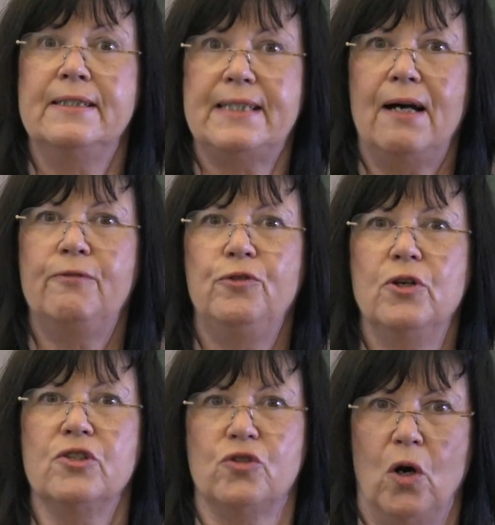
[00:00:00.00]

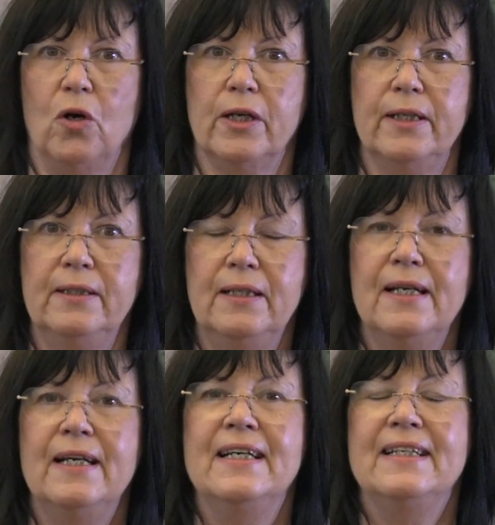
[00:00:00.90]
dafür sorgen,
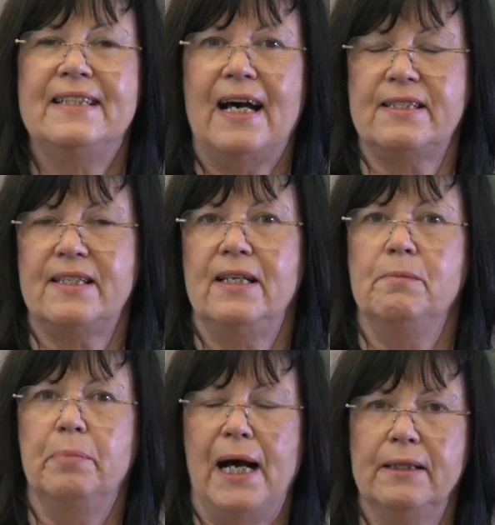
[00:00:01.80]
dass
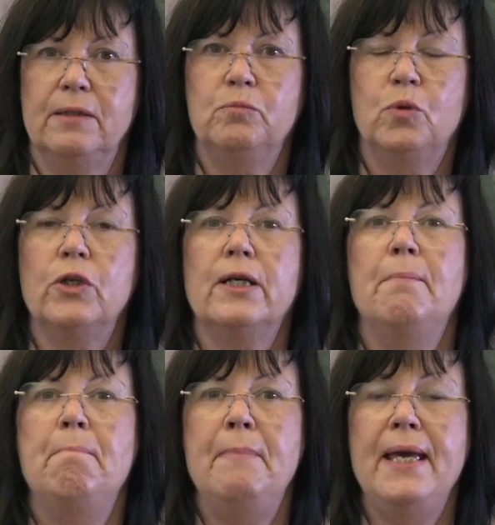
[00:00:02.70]
in Brandenburg
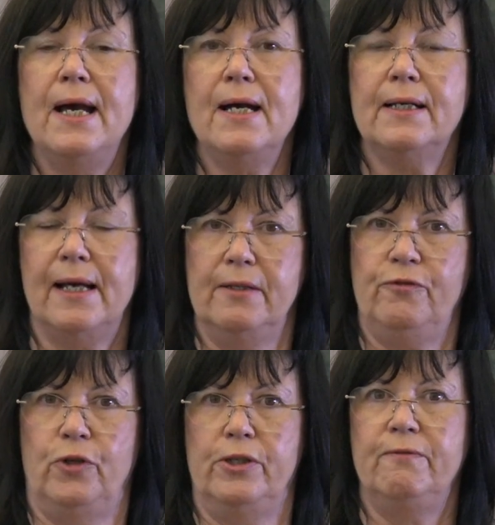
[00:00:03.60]
mehr Geld
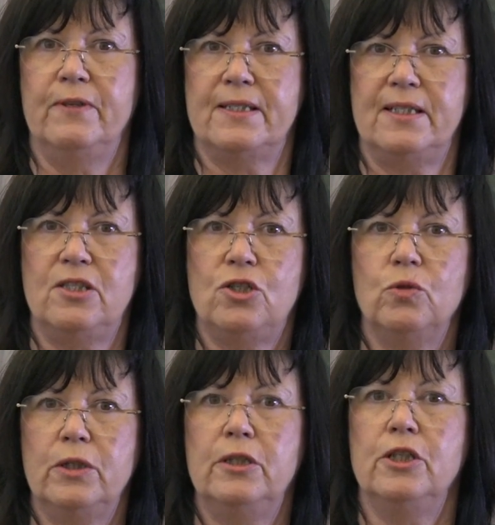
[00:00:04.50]
für
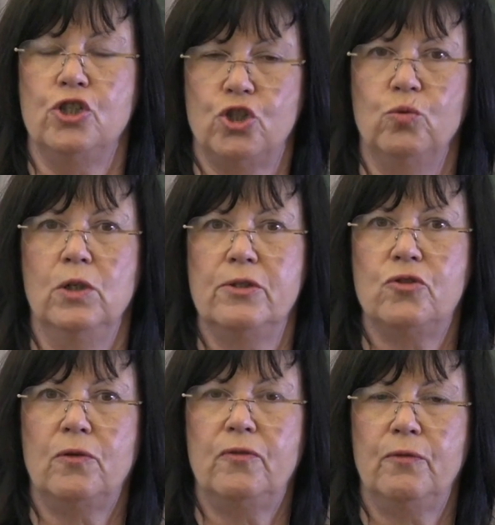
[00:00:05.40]
Investitionen in Schulen
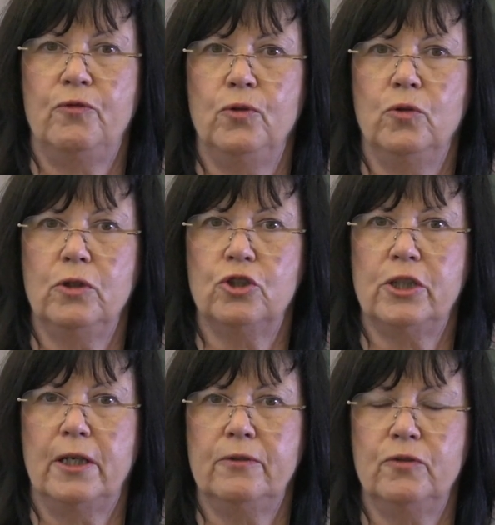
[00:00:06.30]
zur Verfügung
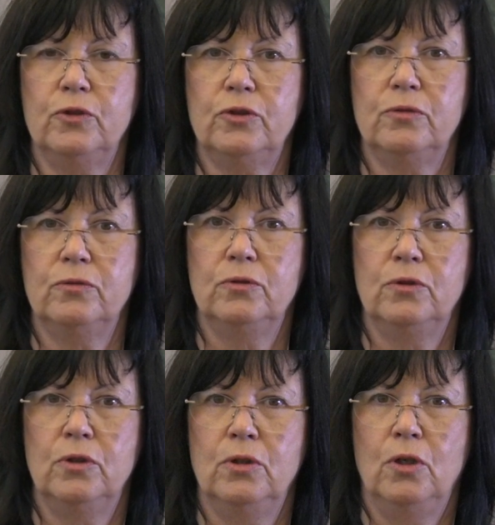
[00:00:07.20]
gestellt wird?
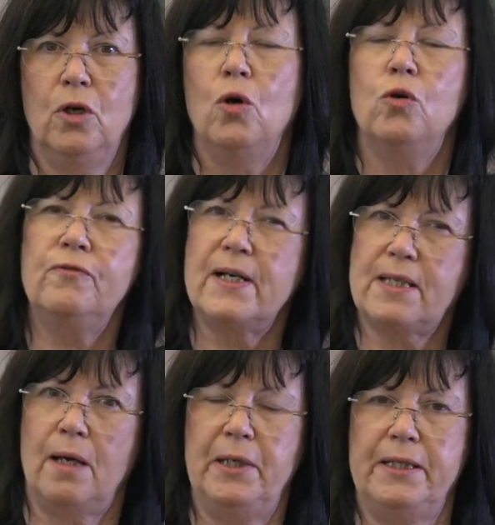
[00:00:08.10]
Und
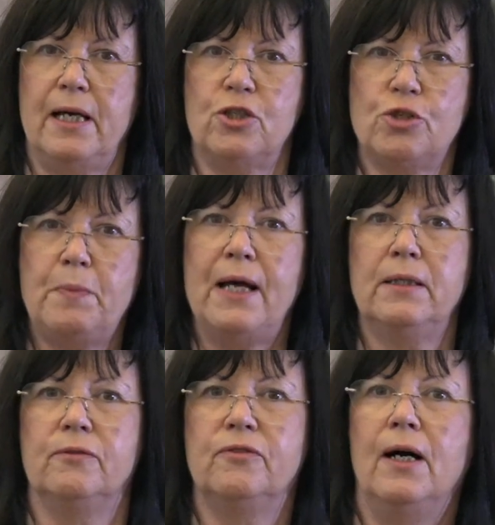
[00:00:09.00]
was habe ich Herrn
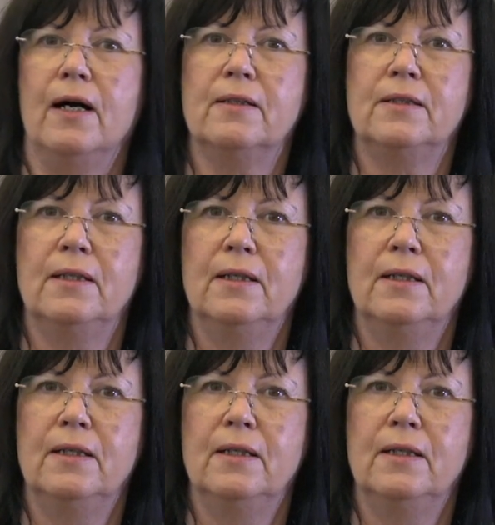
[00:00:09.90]
Spahn gefragt?